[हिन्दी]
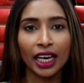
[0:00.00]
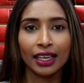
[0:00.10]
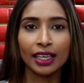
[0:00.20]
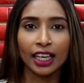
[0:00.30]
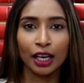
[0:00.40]

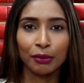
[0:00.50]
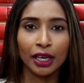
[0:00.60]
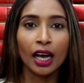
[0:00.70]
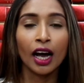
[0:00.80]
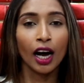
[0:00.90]
नाइन्टी नाइन में
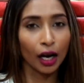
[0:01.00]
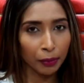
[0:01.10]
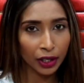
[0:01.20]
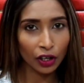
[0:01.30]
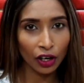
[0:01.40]

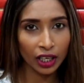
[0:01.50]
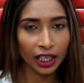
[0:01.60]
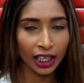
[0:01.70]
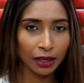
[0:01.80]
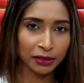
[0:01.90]
अभी कॉल
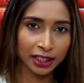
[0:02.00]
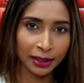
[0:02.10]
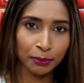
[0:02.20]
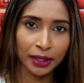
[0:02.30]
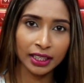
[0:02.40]
करें हमसे
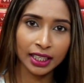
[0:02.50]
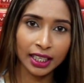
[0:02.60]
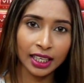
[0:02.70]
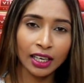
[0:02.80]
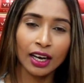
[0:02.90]
संपर्क
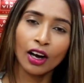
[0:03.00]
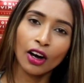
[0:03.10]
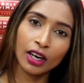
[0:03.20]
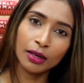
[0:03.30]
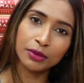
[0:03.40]
करें
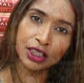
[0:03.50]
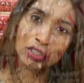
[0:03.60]
और हमसे